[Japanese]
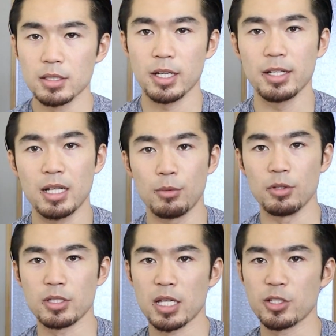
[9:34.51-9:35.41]
じゃ
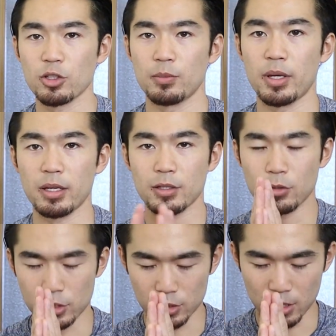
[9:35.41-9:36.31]
ハイカーボ3食目
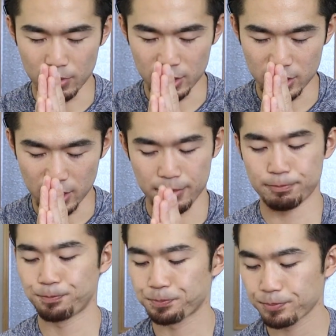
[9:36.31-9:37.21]
ごちそうさまでした